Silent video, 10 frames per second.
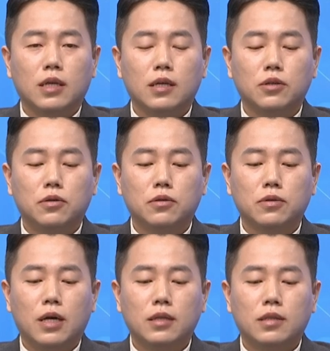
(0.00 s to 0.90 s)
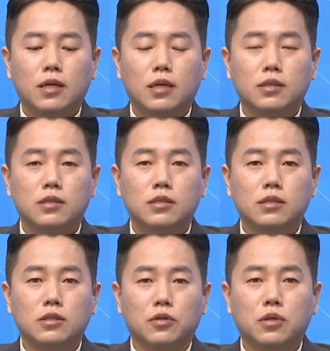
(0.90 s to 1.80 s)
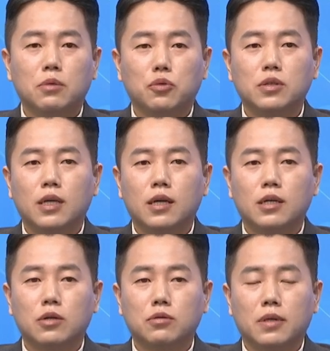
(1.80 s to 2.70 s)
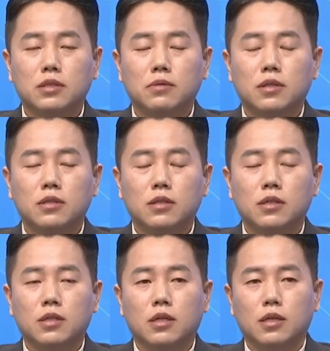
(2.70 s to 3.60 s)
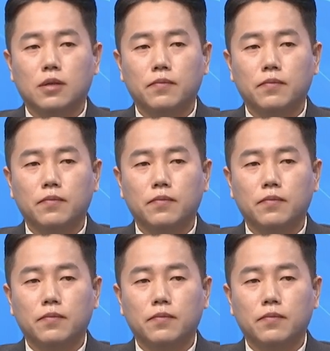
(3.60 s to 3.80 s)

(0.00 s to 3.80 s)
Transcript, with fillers: 대성 하이텍을 어떻게 보느냐라고 말씀을 이제